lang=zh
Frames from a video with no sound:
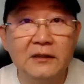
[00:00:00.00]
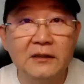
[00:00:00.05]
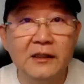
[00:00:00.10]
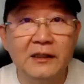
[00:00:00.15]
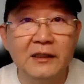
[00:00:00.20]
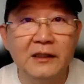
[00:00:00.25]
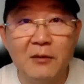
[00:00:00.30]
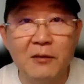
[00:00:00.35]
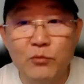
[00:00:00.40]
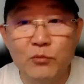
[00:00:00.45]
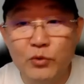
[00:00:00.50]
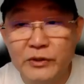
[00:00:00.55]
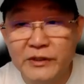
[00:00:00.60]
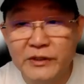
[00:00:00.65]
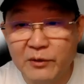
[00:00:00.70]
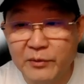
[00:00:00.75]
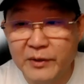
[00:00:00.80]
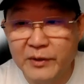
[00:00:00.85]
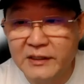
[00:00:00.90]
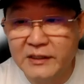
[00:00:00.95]
跌到目
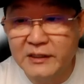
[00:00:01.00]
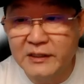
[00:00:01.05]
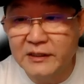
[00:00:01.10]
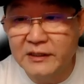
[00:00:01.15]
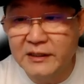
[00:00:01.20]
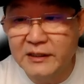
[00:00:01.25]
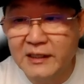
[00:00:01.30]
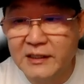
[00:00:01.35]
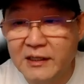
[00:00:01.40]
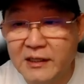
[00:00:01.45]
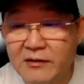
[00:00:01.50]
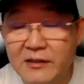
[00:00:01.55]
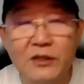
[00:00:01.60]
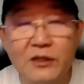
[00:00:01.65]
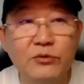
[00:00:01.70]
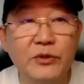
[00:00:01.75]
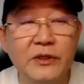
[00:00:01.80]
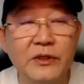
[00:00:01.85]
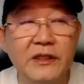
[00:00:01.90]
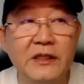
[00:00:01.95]
前为止，今天早
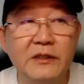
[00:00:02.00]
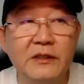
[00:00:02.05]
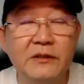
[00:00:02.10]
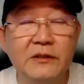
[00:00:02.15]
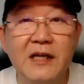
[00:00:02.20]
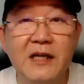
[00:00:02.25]
上最低